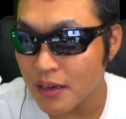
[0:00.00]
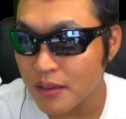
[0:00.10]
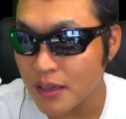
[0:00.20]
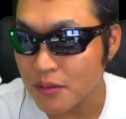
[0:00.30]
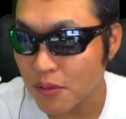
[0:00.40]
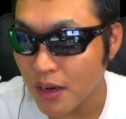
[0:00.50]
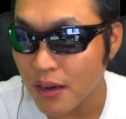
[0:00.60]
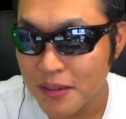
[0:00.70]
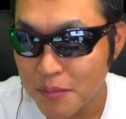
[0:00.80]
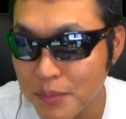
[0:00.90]
らないのか。
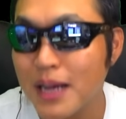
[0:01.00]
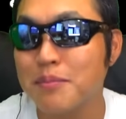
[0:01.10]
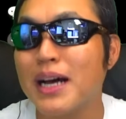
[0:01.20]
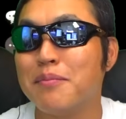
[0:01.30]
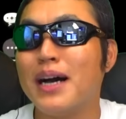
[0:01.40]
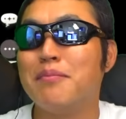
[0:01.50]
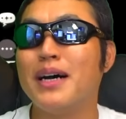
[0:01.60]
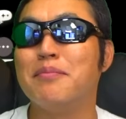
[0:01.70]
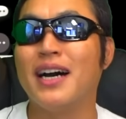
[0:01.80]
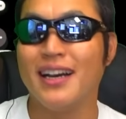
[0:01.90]
まあまあまあま
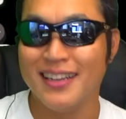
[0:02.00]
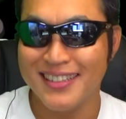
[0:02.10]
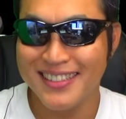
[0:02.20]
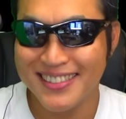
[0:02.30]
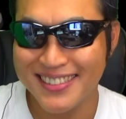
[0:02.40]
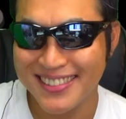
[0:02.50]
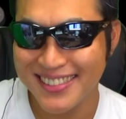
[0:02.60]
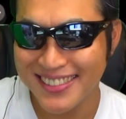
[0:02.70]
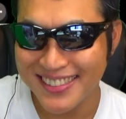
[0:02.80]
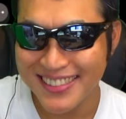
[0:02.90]
あまあ。
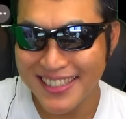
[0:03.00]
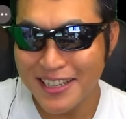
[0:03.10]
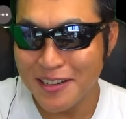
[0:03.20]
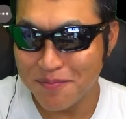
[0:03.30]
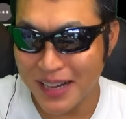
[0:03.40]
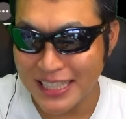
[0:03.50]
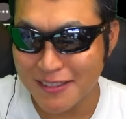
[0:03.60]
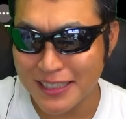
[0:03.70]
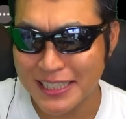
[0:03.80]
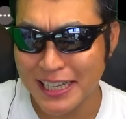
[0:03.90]
まず
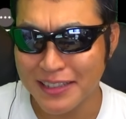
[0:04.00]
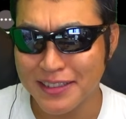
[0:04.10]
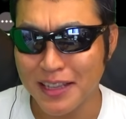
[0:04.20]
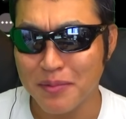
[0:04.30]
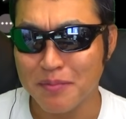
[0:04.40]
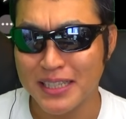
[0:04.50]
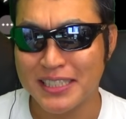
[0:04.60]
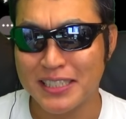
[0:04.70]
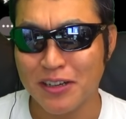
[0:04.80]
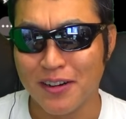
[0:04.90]
は使ってみま
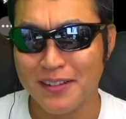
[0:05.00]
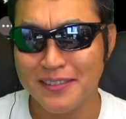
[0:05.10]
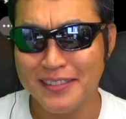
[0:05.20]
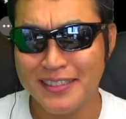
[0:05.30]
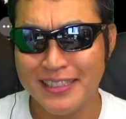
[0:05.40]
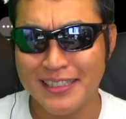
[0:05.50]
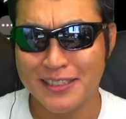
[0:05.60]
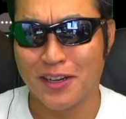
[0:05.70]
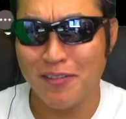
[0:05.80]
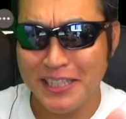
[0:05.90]
しょう。それでは